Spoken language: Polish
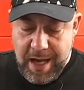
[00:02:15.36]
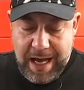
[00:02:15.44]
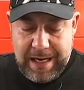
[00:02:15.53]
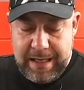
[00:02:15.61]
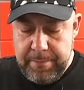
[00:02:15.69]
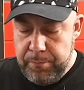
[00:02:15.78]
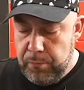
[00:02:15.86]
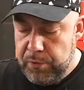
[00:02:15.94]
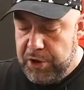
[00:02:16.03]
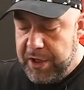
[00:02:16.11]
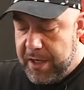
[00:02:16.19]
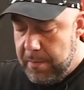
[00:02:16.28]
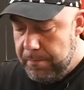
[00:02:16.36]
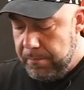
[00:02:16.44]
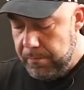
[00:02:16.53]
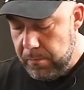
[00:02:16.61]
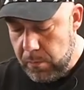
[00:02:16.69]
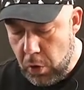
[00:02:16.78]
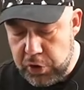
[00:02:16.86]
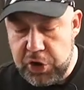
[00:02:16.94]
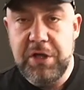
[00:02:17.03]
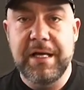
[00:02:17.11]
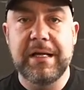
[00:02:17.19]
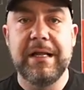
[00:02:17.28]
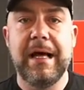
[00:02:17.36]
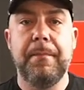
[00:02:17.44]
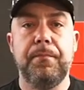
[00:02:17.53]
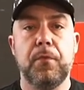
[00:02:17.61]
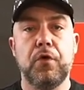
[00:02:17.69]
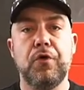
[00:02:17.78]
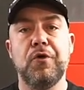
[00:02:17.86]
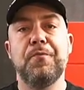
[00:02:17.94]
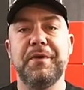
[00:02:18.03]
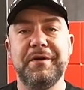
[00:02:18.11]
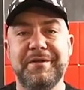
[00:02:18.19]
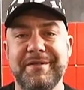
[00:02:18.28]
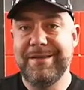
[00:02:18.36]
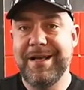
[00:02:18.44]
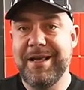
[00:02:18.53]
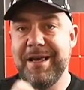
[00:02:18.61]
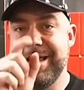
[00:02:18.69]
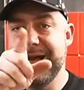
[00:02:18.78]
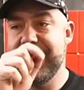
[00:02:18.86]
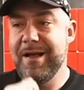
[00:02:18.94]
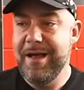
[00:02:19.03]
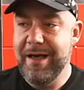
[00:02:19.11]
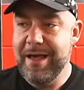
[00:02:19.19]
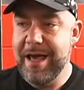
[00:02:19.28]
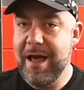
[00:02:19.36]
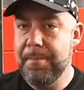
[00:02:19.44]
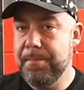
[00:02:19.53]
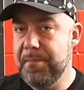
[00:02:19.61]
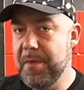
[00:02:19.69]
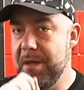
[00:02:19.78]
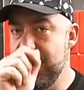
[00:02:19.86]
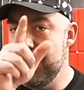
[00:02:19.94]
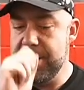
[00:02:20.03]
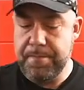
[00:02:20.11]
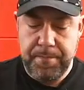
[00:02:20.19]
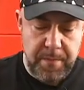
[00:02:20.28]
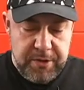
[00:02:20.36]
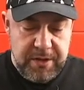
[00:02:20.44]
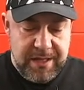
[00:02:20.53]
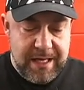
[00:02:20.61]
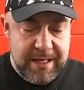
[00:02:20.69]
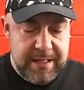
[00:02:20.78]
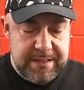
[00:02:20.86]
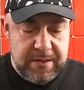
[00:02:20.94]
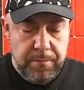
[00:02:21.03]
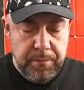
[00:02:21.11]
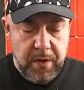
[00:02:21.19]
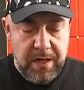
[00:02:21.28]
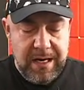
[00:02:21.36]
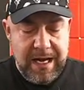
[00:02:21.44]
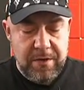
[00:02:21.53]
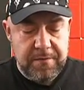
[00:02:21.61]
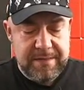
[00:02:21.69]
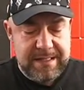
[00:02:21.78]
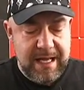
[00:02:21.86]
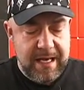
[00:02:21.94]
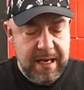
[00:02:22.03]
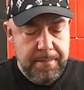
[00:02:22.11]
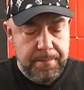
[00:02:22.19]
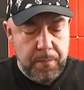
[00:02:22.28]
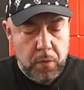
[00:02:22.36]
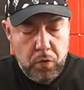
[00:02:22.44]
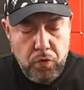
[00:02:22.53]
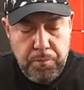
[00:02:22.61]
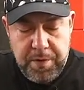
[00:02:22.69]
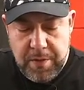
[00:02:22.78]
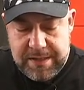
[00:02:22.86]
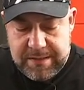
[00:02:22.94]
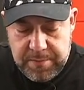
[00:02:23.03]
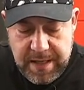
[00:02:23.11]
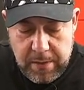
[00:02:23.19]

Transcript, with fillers: Ale dzisiaj odcinek dla grupy takiej jak ja i ty. Czyli takiej, co rano wstaje, kupiła sobie